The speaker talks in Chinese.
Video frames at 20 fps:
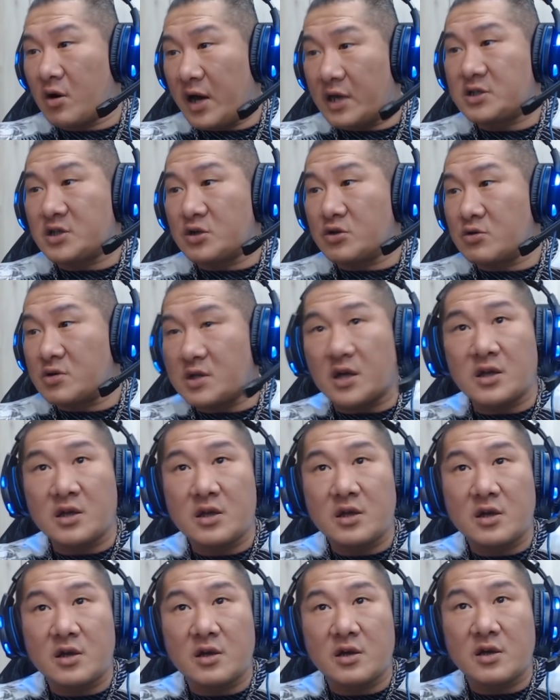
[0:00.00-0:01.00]
哎，是女生。
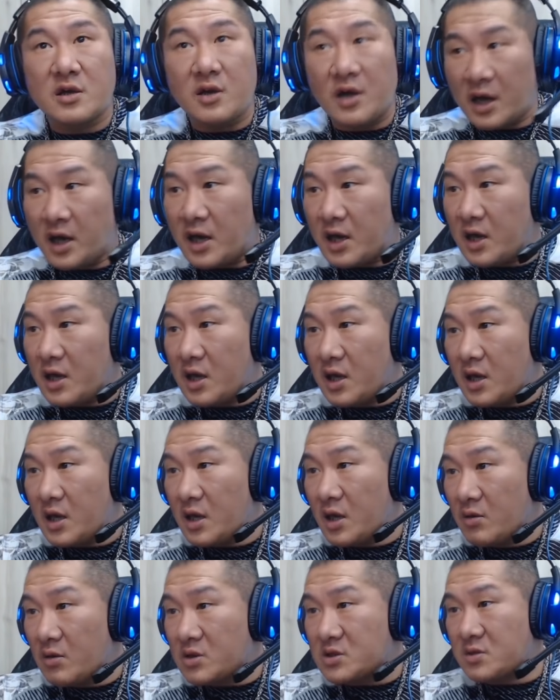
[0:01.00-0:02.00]
哎，
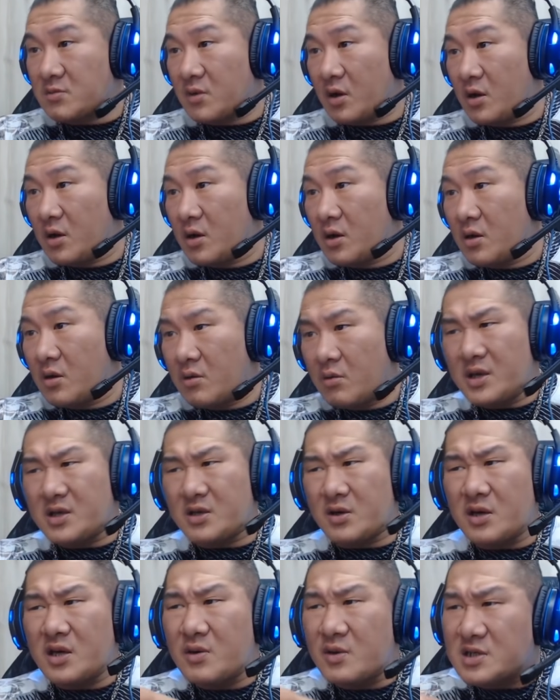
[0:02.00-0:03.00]
为什么？为什
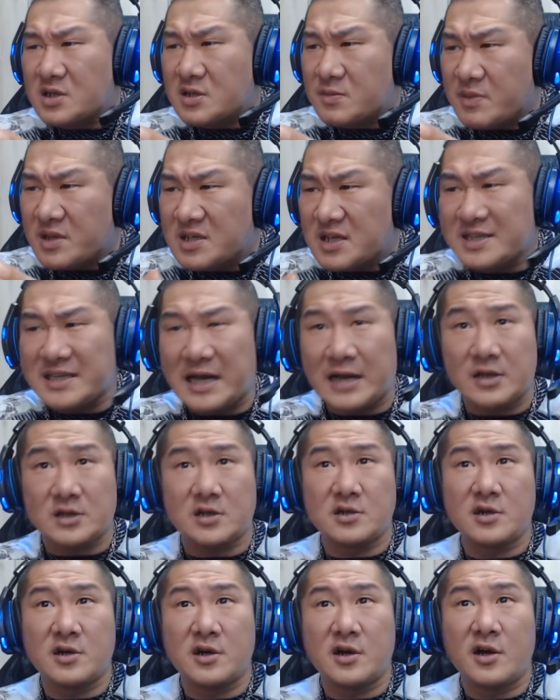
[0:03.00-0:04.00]
么？因为是民进党
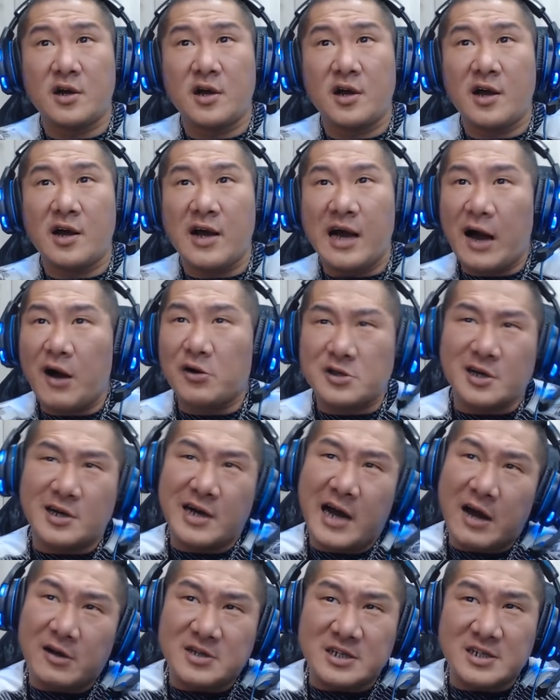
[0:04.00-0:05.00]
的啊，我就很
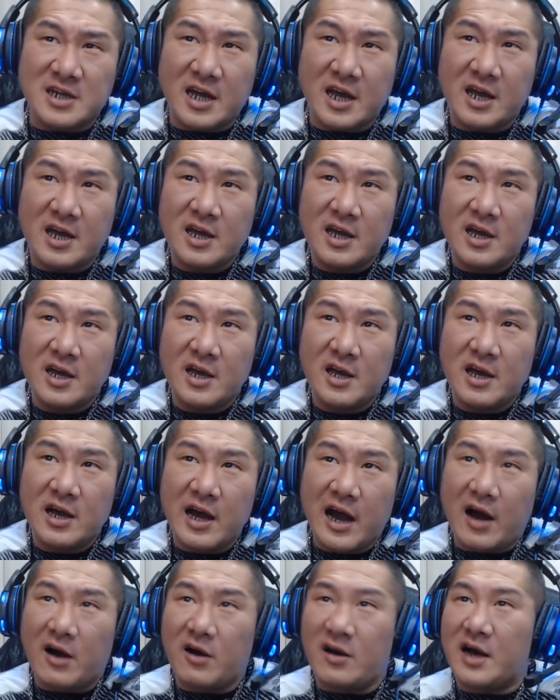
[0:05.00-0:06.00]
好奇呢。
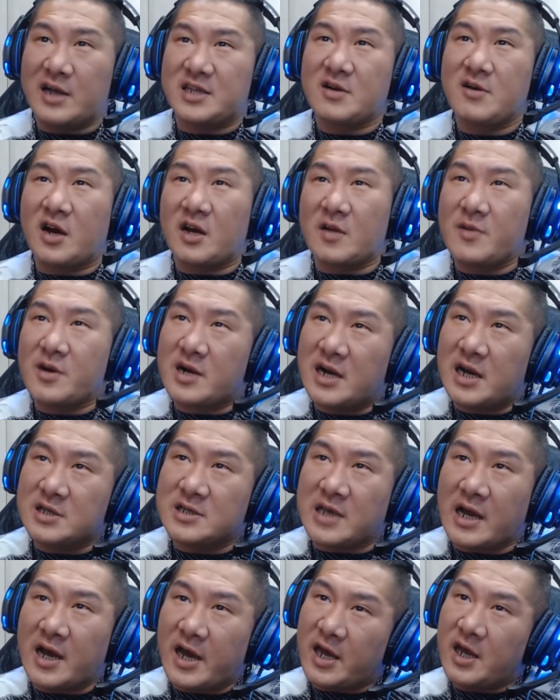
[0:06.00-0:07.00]
啊，我电话里面跟他
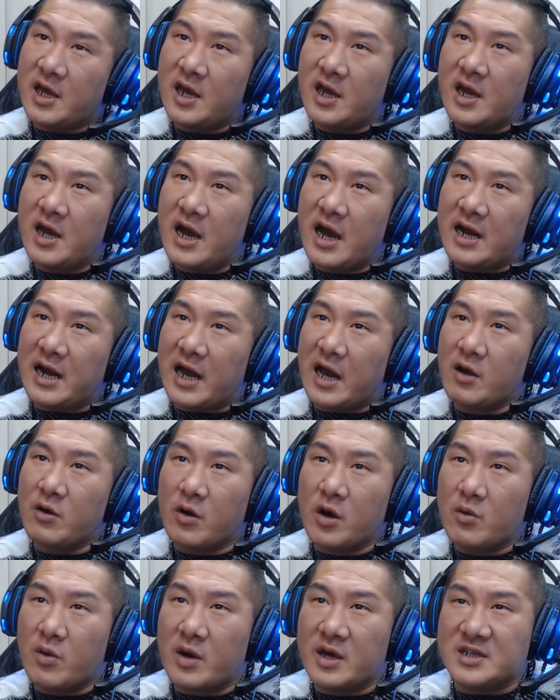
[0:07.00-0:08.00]
讲，哎，啊来，
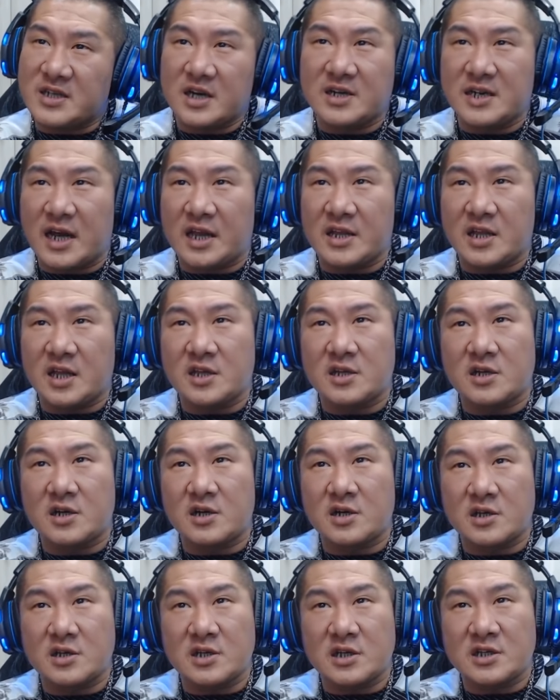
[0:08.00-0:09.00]
我会一些很难听的，
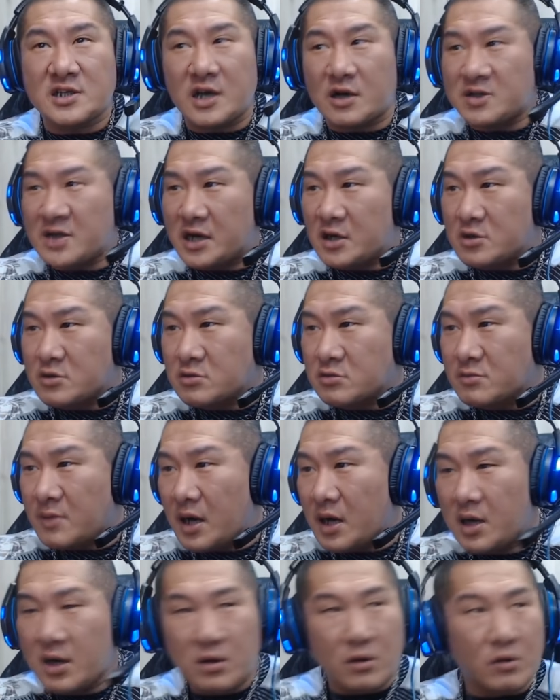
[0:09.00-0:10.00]
你你招架得住吗？
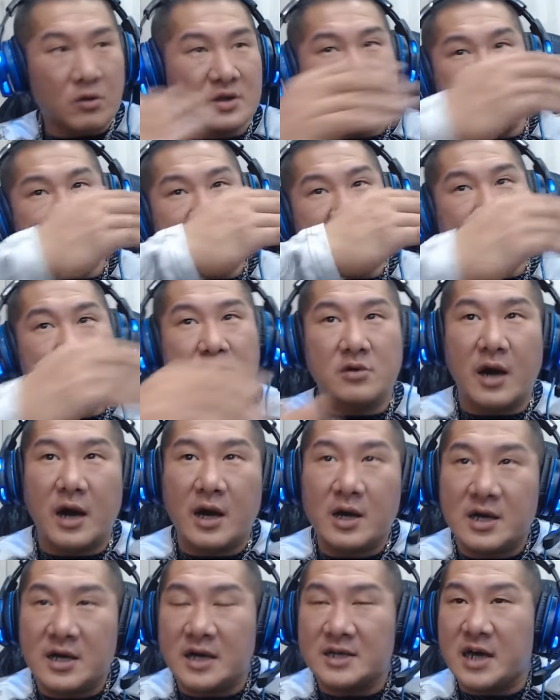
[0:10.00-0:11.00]
我叫小雨啊，
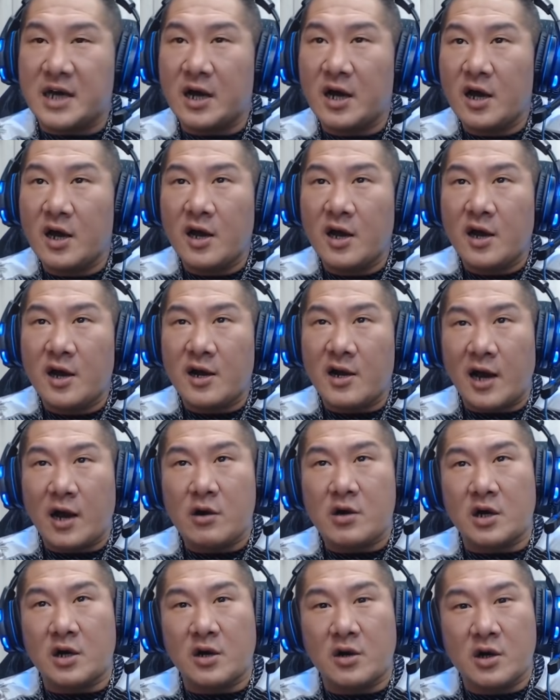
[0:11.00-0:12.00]
跟他讲，然后
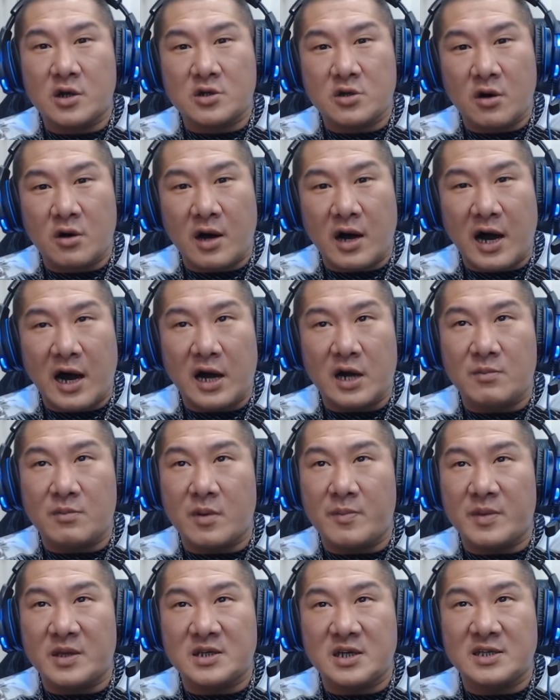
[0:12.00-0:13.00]
可能会说，啊，你们
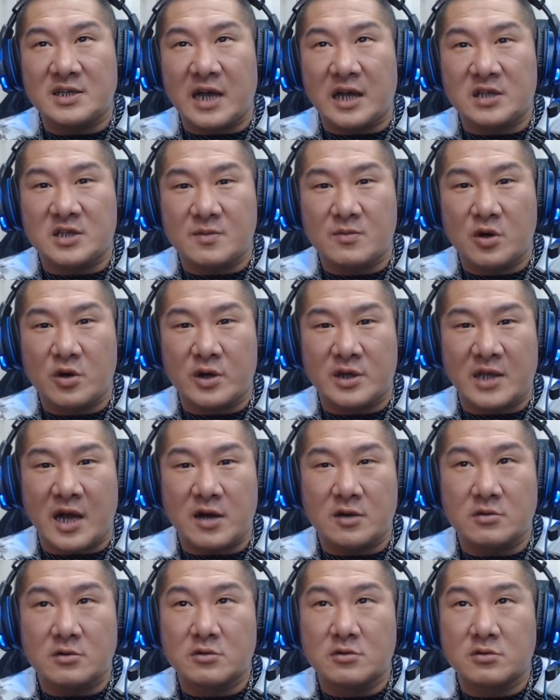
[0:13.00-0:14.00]
民进党这么会
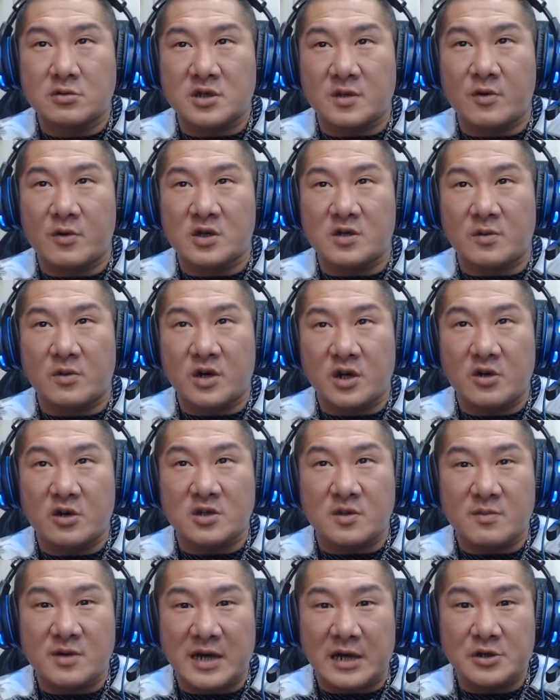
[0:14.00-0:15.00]
贪污，这么什么，你有
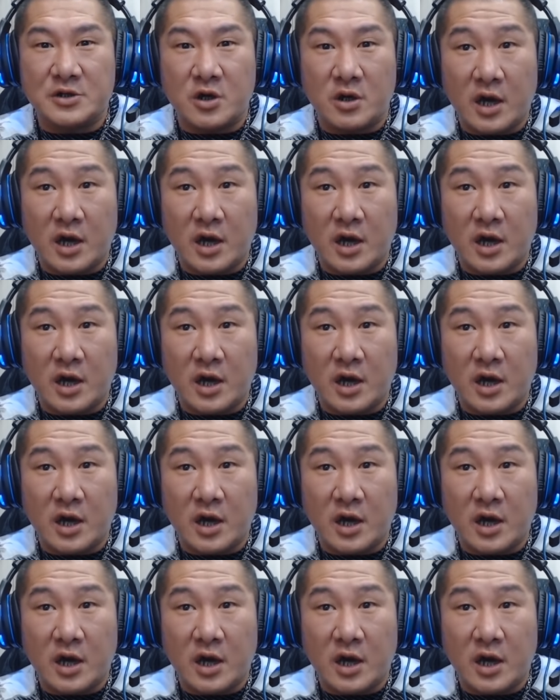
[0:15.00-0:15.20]
什么感觉？